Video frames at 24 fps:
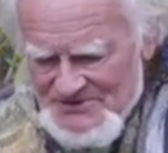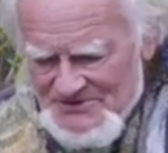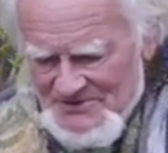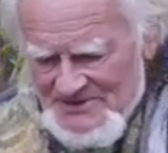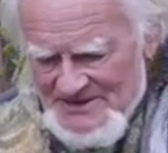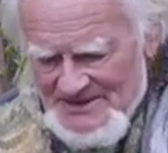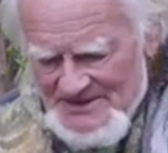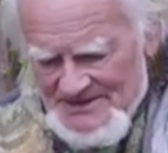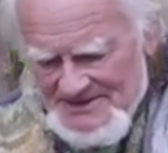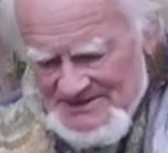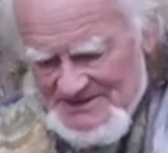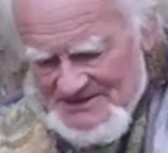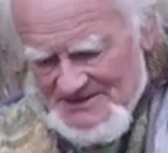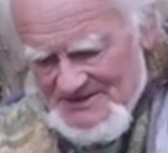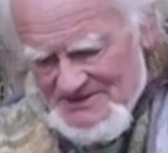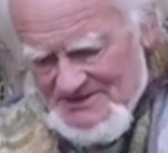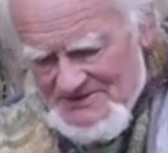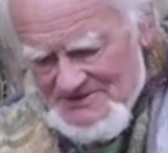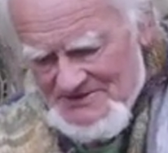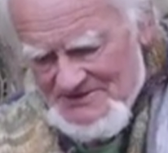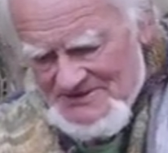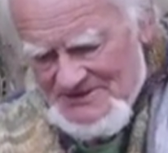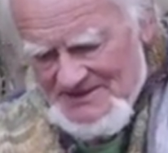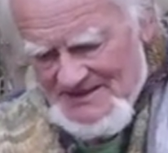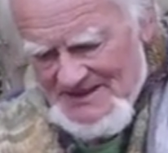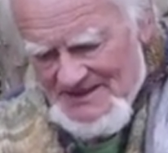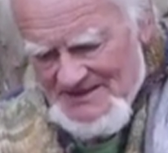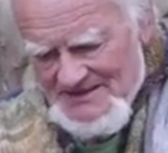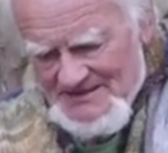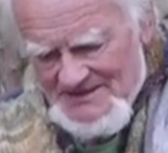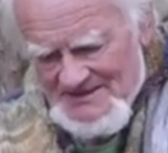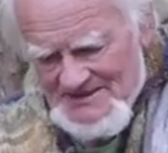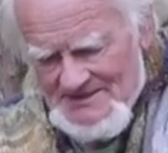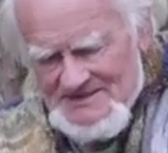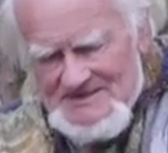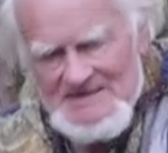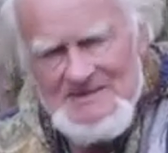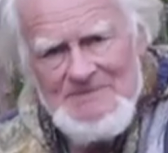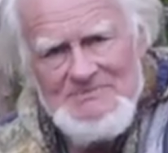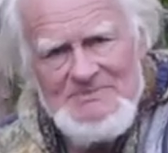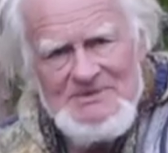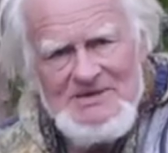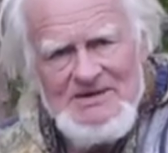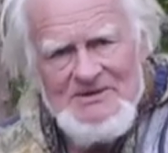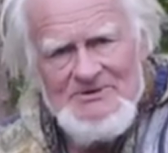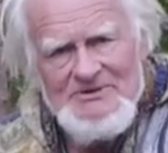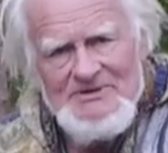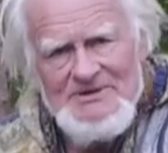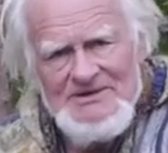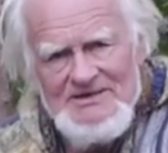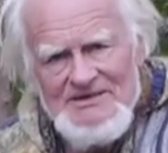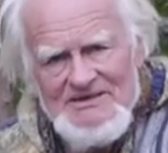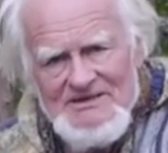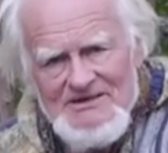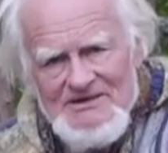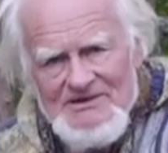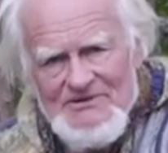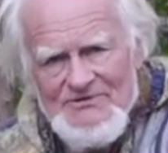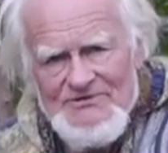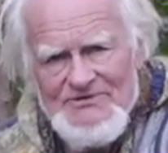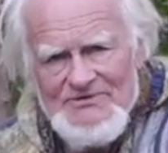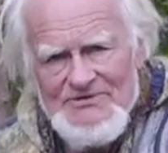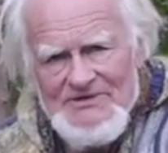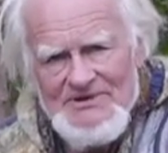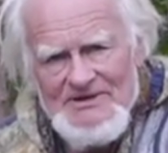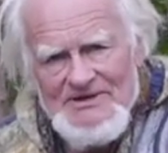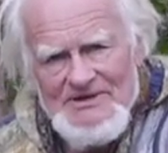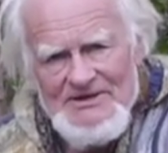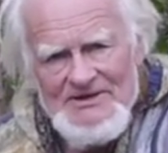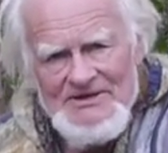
so kann ich dazu sagen, es gibt auch hier auf